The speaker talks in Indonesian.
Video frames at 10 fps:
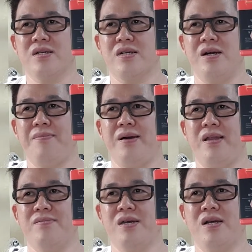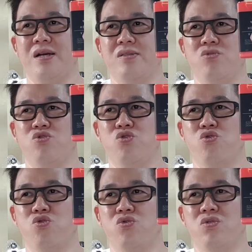kepalan tangan ujung
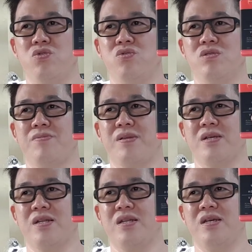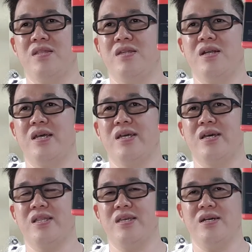kuku, cepat kering dan tidak
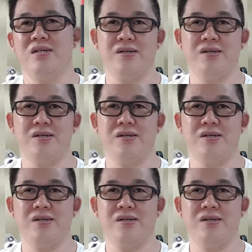lengket ya.